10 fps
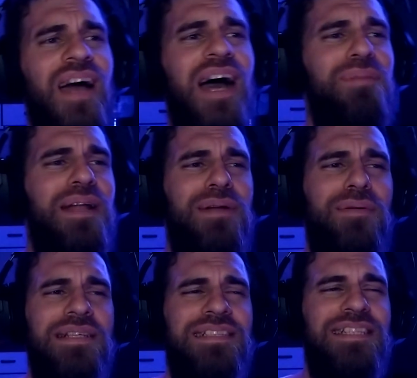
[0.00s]
Ah, para, para,
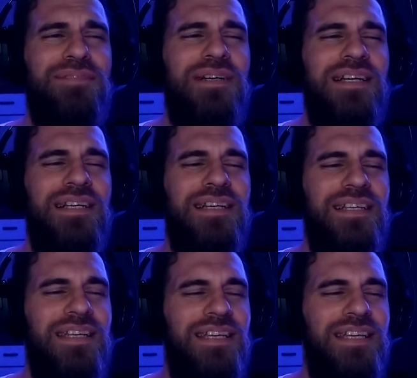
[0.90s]
para, ese tema.
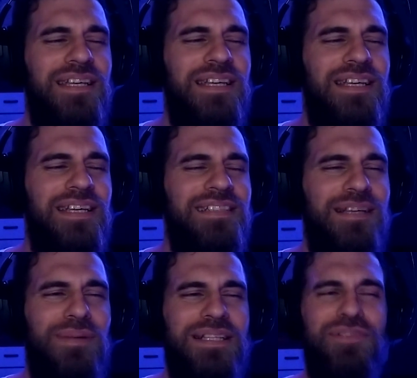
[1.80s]
Eh,
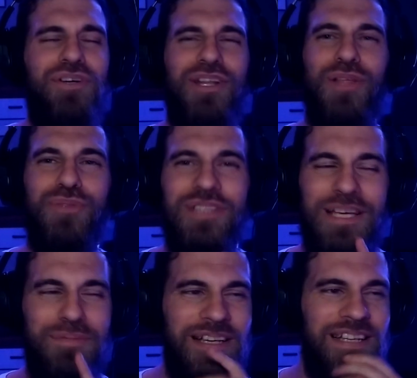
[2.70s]
esa parte hizo acordado un
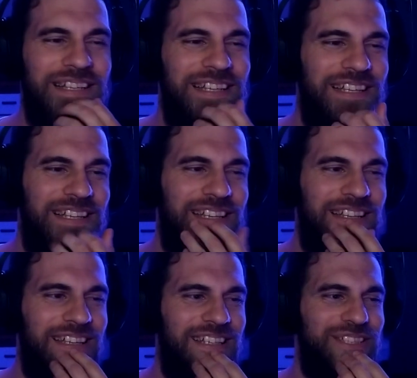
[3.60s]
tema.
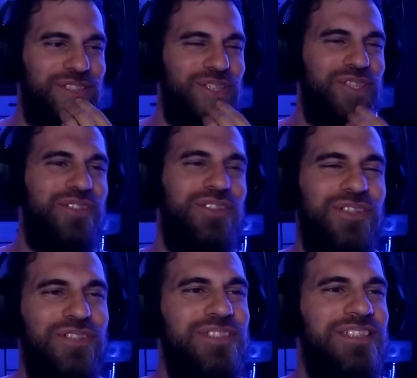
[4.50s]
Yo
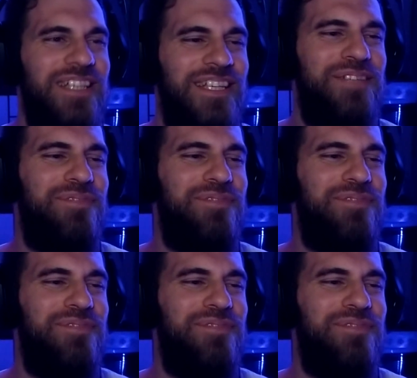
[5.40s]
no sé